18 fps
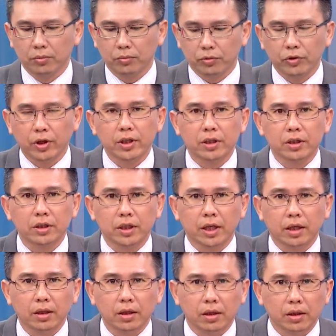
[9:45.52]
不论之
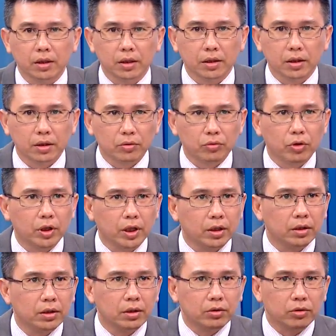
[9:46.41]
前可能很多
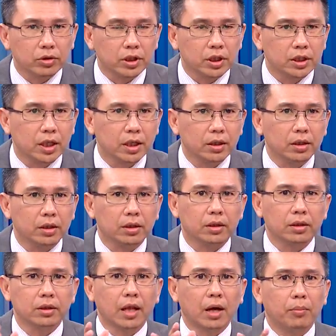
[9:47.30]
人从七千
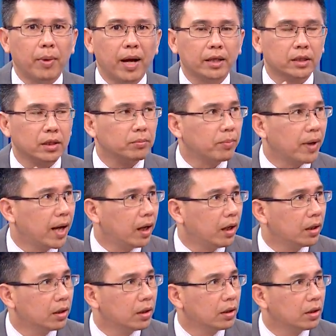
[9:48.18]
二到八千
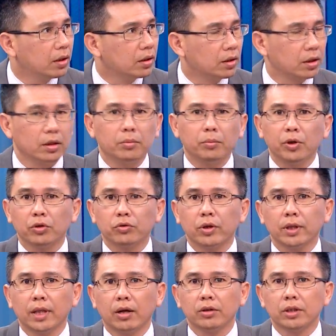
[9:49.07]
八，可能没有
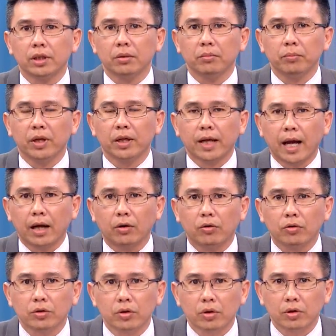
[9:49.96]
赚到钱，被嘎
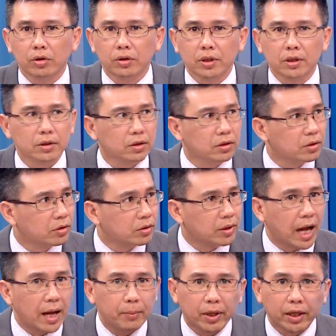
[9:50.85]
空手，甚至
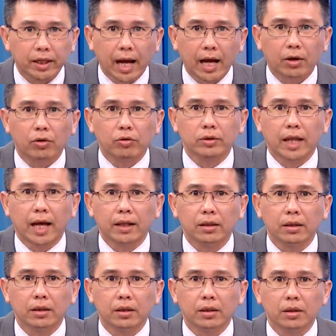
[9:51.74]
嘎被嘎空
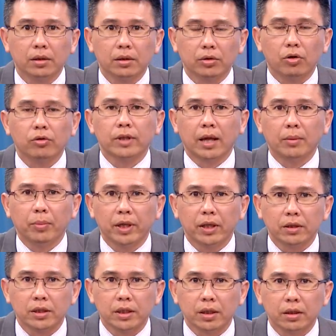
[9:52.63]
单，空单
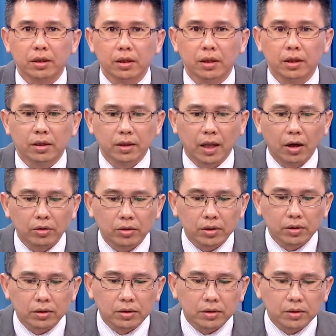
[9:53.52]
赔了钱。然后
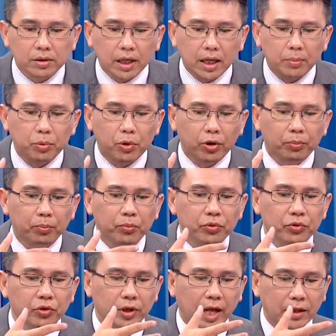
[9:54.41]
这一波
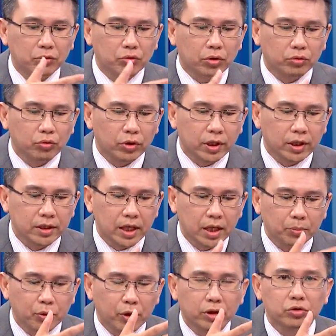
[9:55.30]
有要做多的，
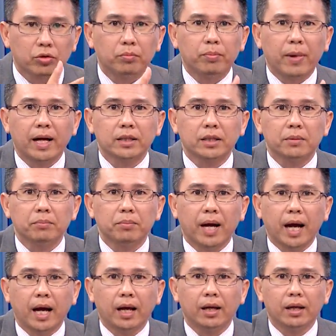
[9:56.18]
这一波从八千
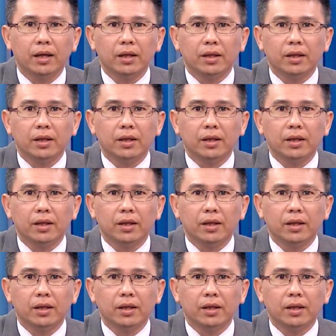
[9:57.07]
八。